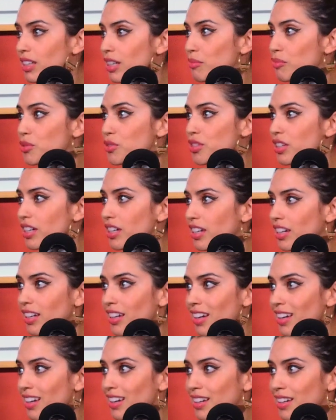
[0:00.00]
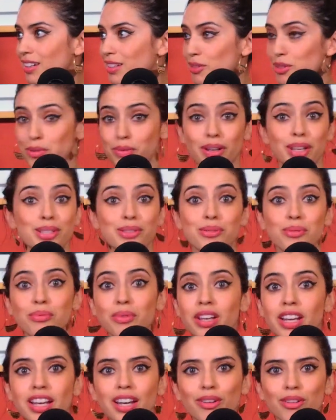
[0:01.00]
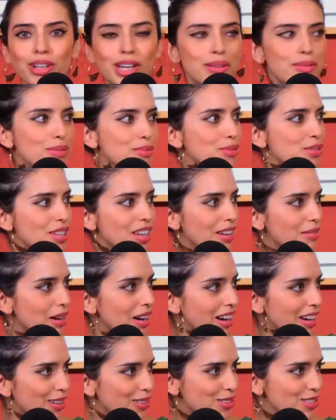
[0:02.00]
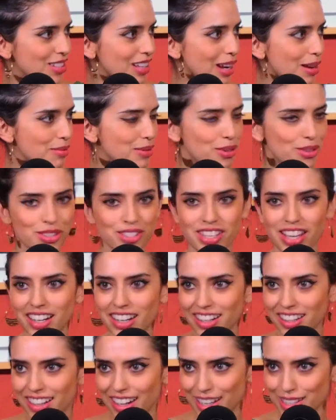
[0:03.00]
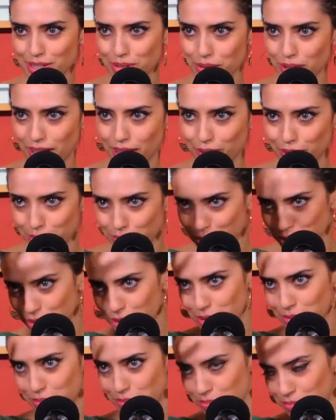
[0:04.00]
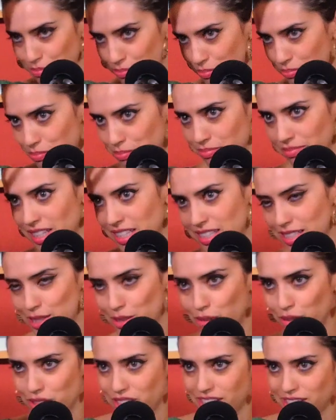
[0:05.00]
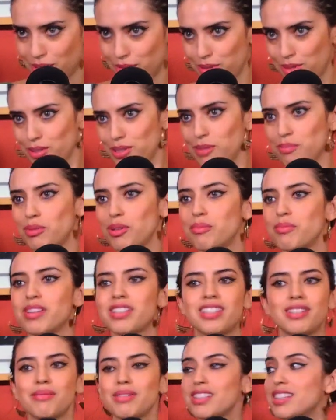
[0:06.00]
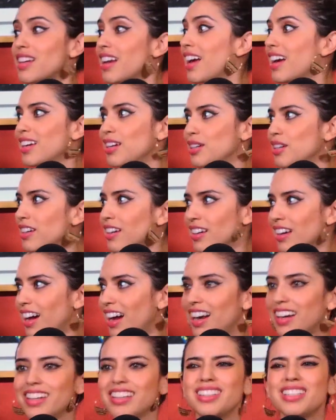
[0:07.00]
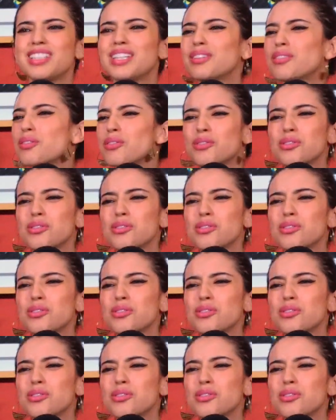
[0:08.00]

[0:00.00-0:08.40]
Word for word: creemos que nos van a descubrir o que vamos a bajarnos del avión, salir de la escuela con nuestros esas cosas, nuestros diplomas, y va a estar ahí. Birrete,